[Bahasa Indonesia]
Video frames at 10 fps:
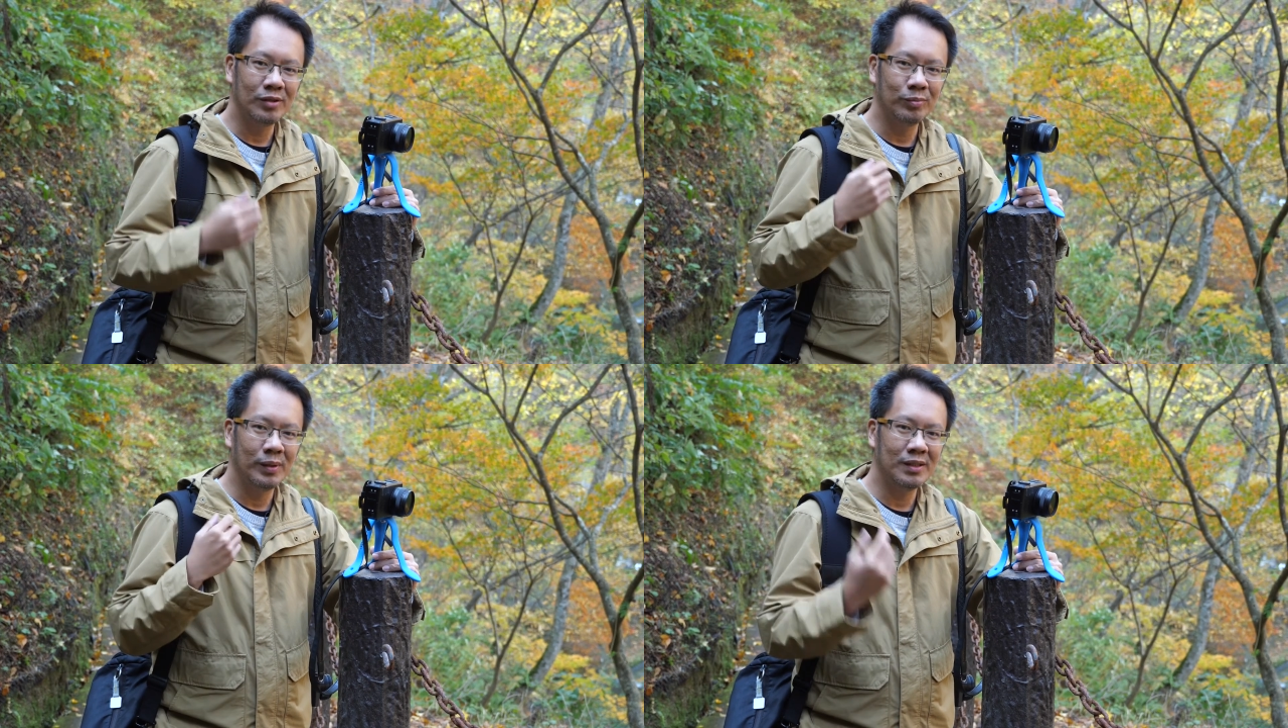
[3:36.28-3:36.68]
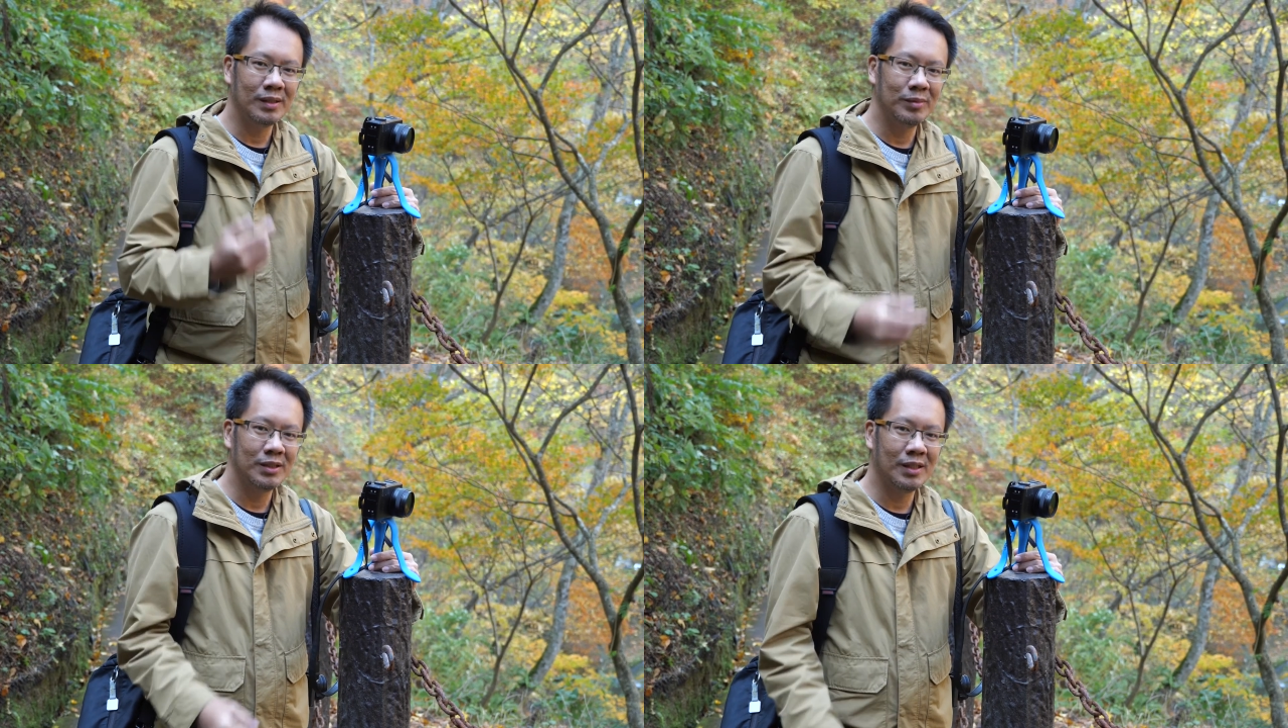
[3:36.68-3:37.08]
supaya
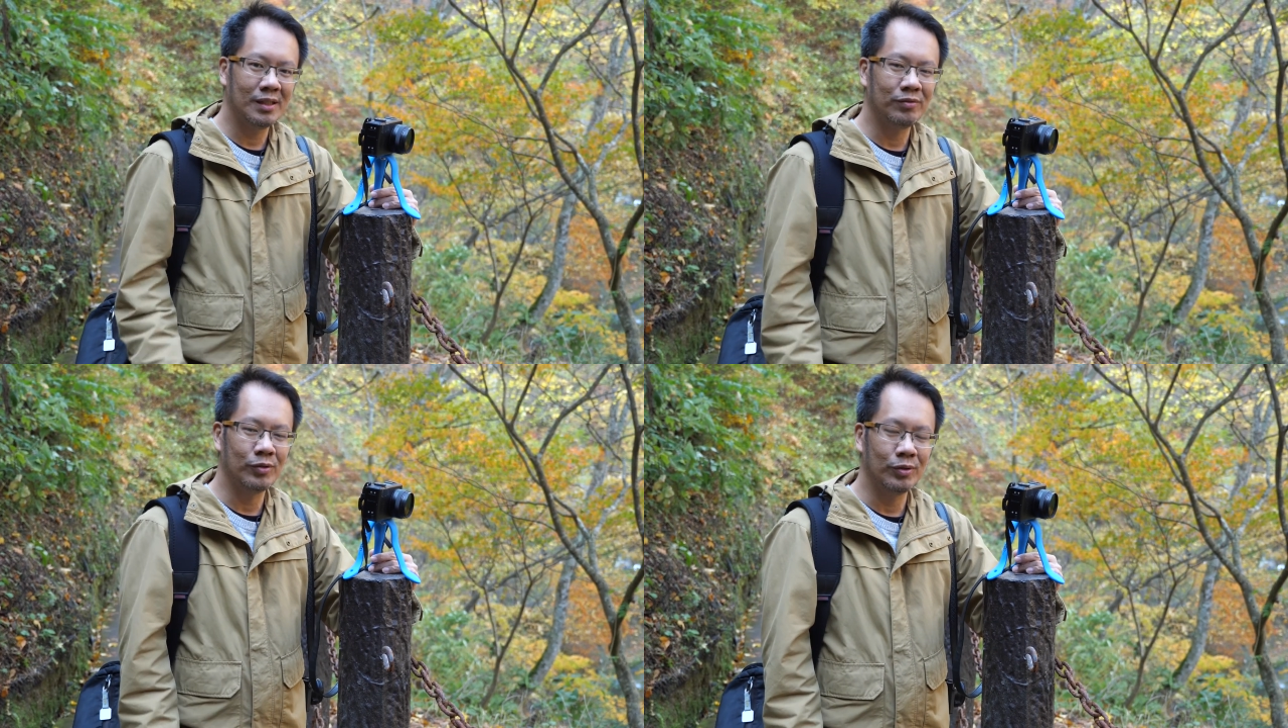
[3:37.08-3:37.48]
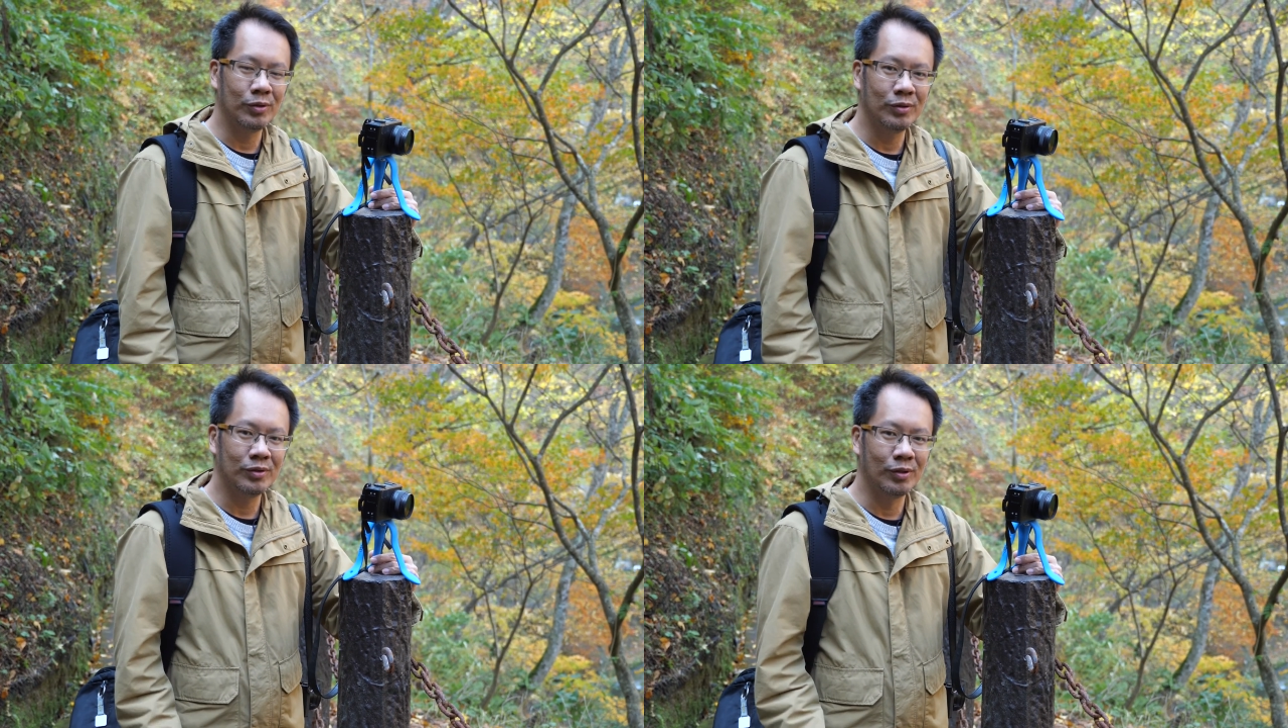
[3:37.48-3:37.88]
saya bisa
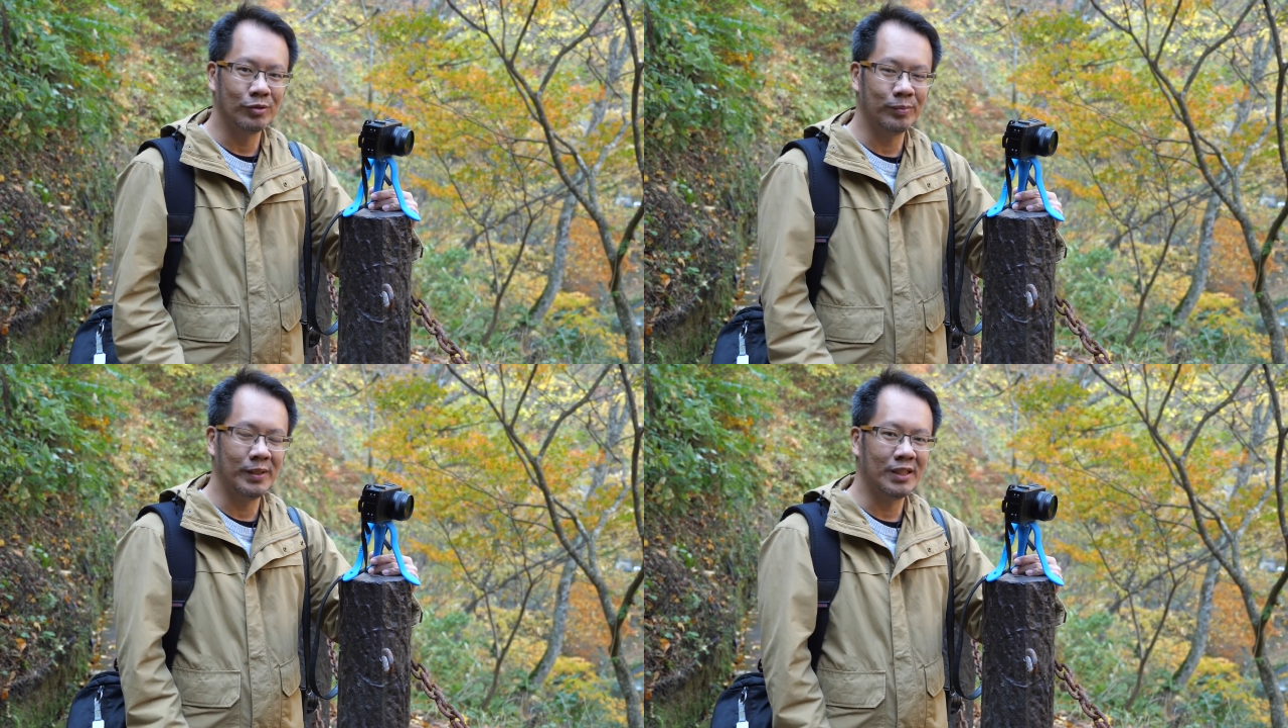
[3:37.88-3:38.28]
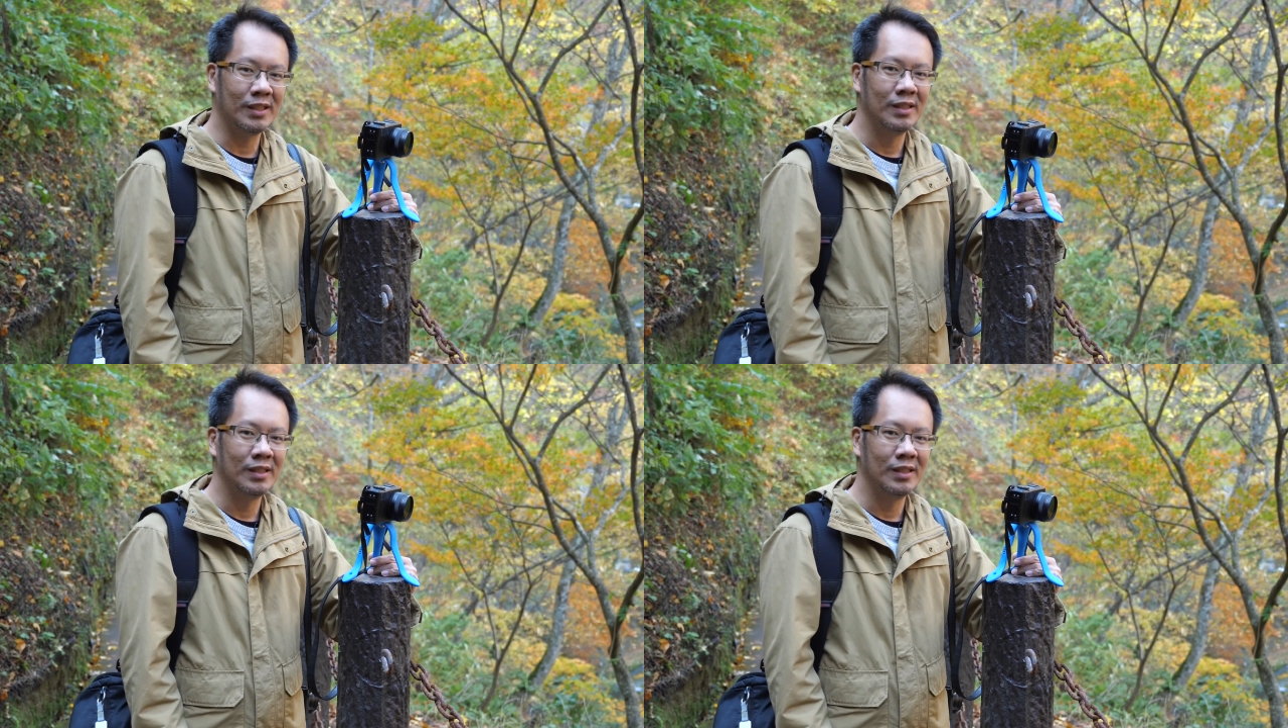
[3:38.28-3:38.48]
foto slow speed.